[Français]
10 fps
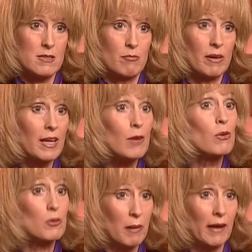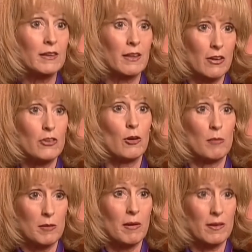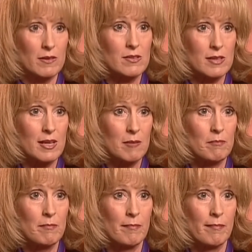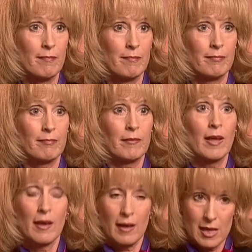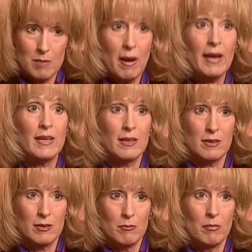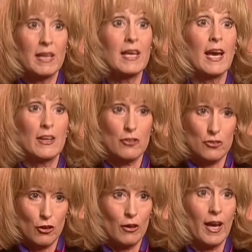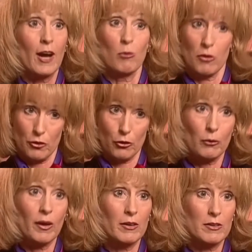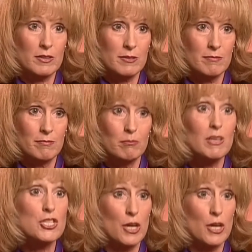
déterminé à rejoindre l'équipe. Et il y est arrivé, même si je dois avouer qu'il s'est retrouvé avec des CE2 beaucoup plus jeunes que lui.